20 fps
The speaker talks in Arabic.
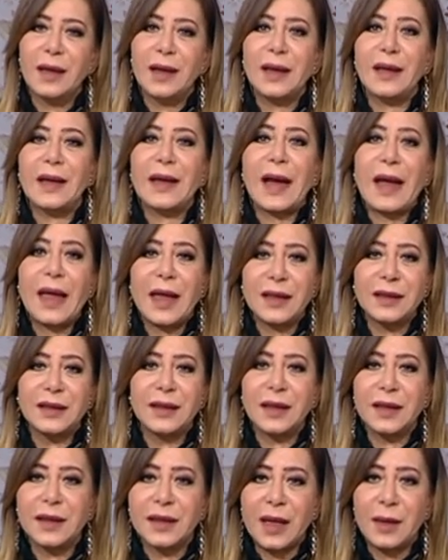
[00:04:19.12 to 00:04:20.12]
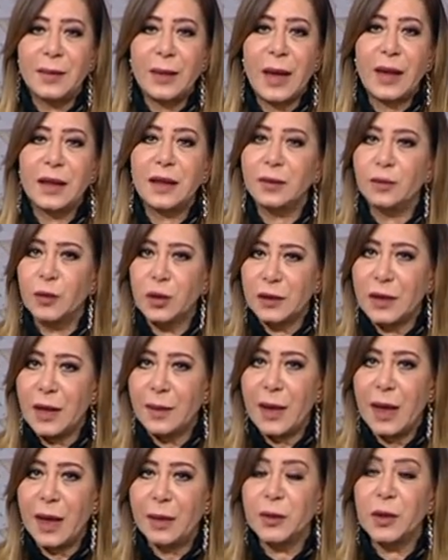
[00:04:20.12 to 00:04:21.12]
العائد الايجابي على
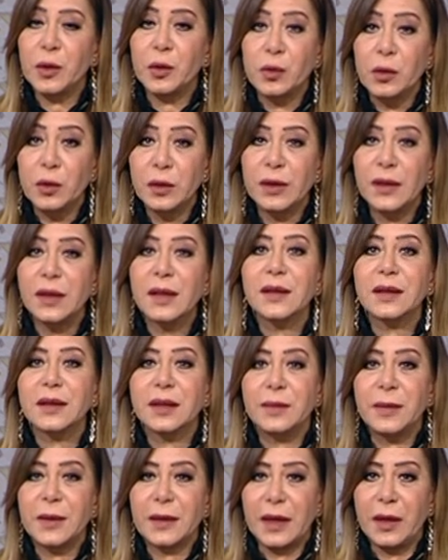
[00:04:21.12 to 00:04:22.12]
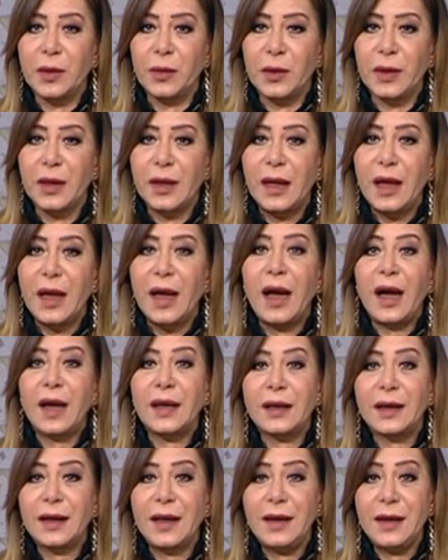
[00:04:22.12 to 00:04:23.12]
المجتمع بيكون كبير قوي
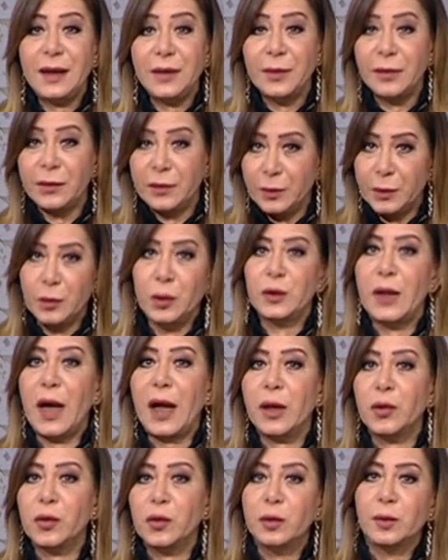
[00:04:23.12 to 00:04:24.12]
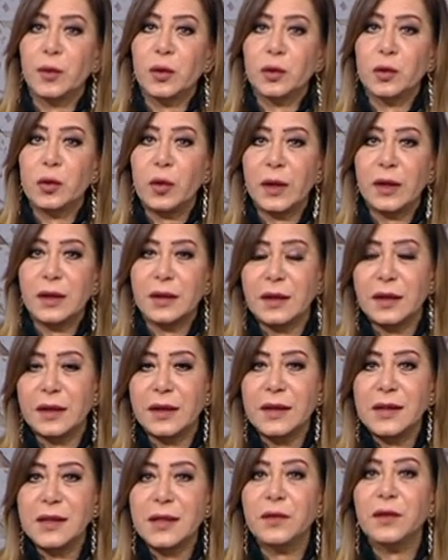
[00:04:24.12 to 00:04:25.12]
هنتكلم وده هيكون موضوعي
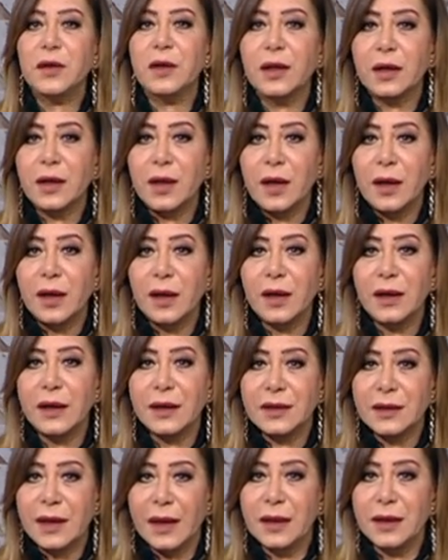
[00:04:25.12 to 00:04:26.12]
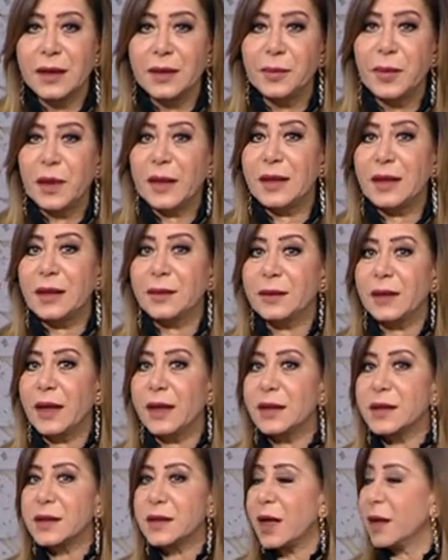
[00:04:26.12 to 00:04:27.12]
الرئيسي في اللقاء الثاني بكده
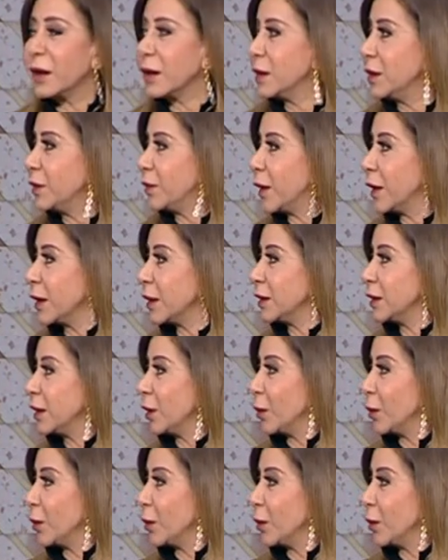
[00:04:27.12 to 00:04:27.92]
متهيألي استعرضنا فقراتنا